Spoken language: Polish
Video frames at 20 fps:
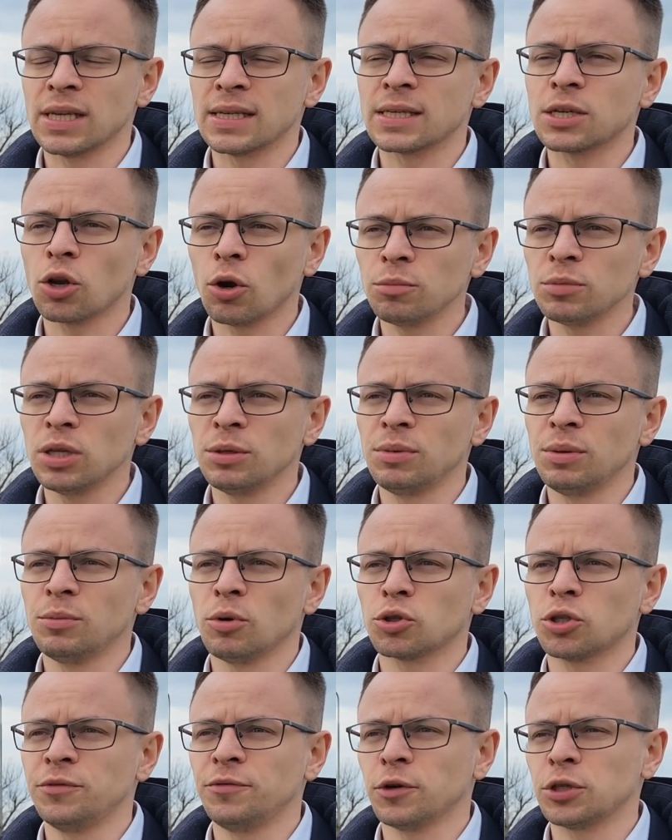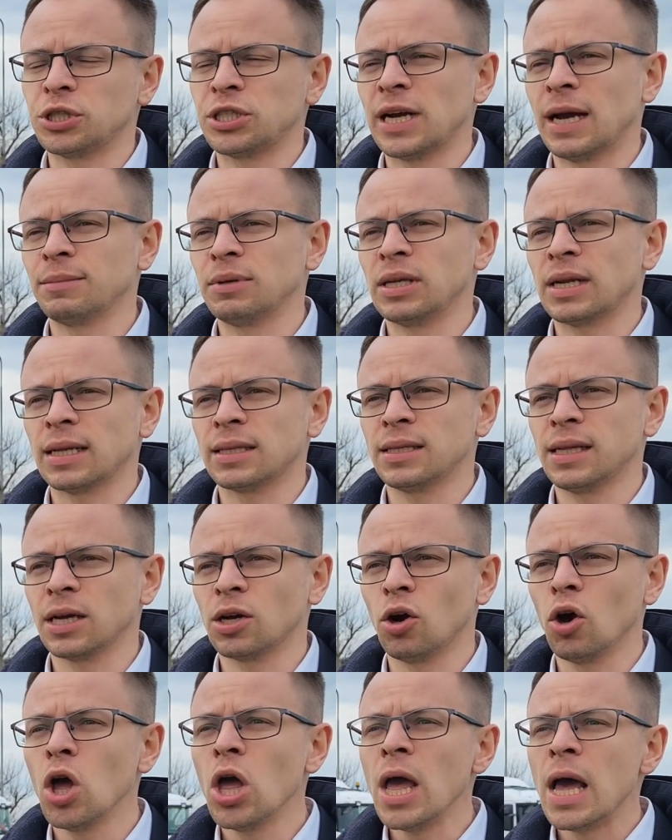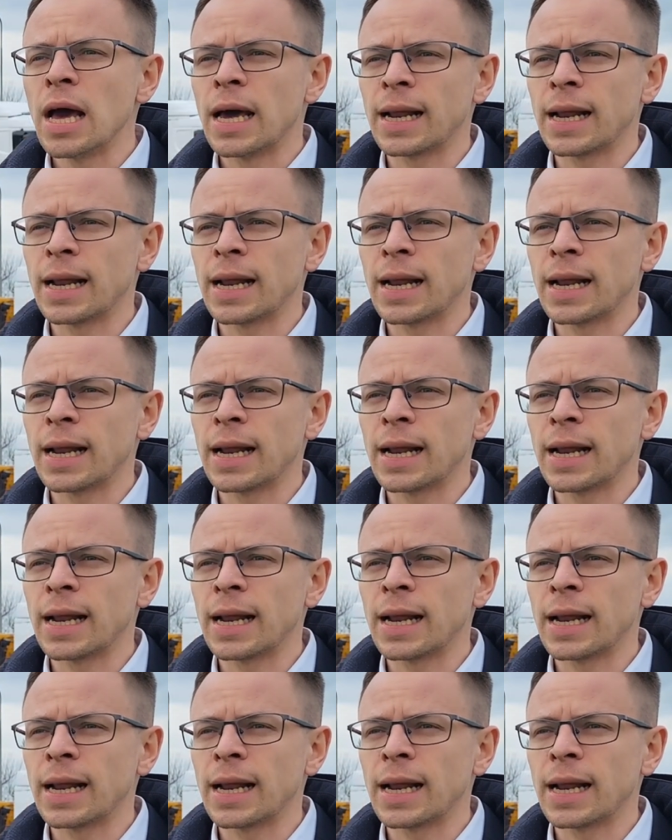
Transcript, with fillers: ze skromnymi możliwościami radnego